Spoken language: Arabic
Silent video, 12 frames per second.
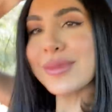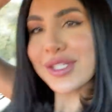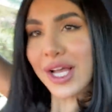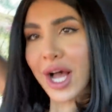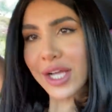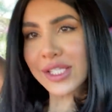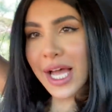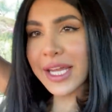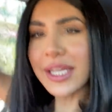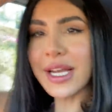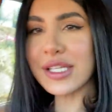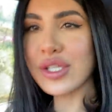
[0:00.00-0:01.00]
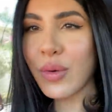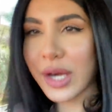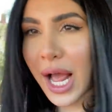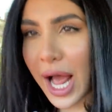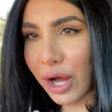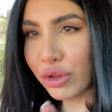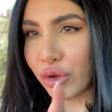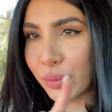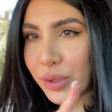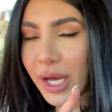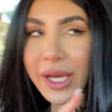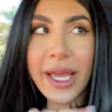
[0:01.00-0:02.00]
سو اكسايتد أصور راح اخذكم
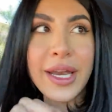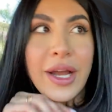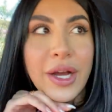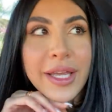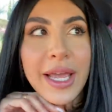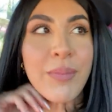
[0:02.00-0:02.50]
وياي هناك